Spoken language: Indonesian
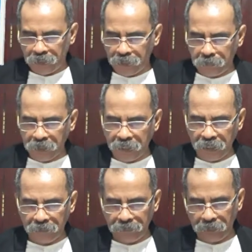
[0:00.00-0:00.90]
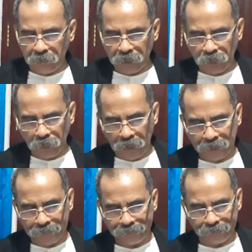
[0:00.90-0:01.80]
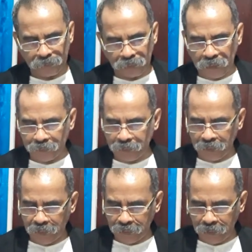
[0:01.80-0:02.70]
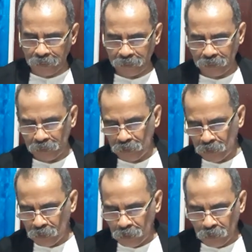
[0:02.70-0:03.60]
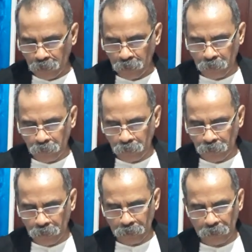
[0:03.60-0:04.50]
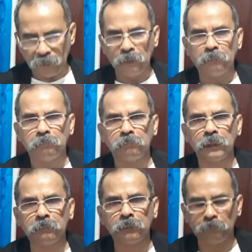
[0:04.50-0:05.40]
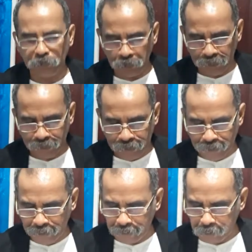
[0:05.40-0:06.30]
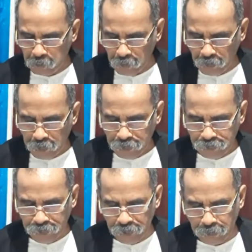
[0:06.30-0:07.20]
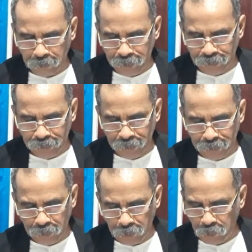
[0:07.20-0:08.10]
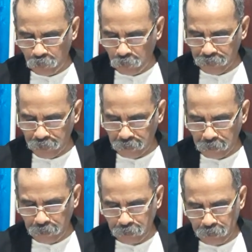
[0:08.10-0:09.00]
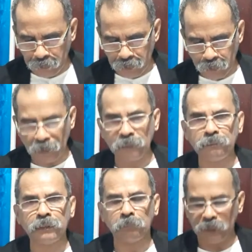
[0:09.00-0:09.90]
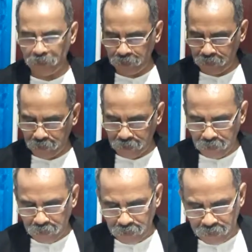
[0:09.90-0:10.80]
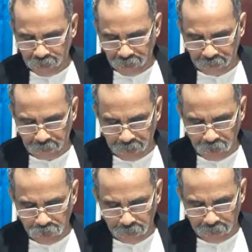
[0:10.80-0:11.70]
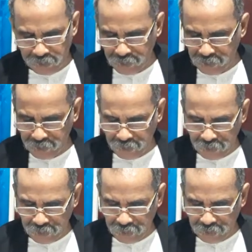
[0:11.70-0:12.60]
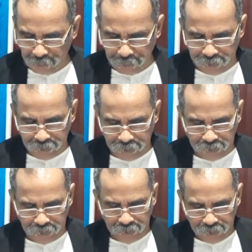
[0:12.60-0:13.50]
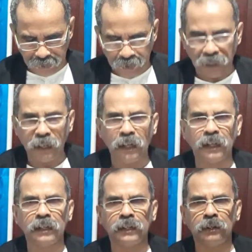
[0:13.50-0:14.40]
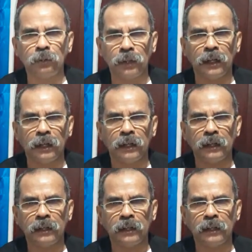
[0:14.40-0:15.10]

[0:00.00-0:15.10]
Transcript: Demikian firman Tuhan dan kiranya Roh Kudus memampukan kita sehingga mengerti kuat dan mampu melakukan firman ini dalam kehidupan kita sehari lepas sehari. Haleluya.